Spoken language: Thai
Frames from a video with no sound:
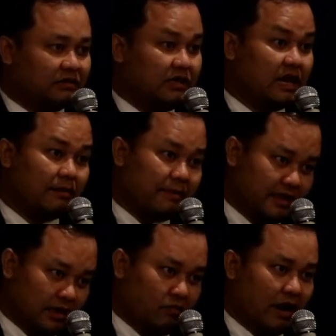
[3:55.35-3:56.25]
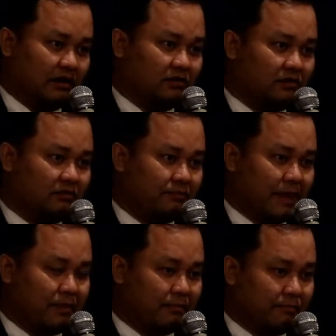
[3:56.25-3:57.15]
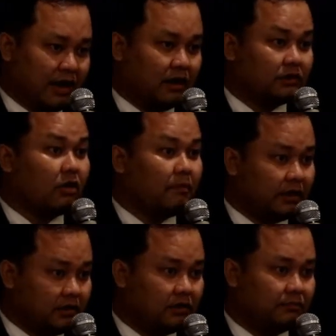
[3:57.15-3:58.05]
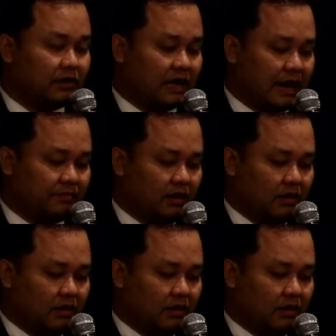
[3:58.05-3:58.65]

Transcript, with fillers: เดือนละไม่กี่วันไปไปมาก็ต้องเพิ่มนะครับ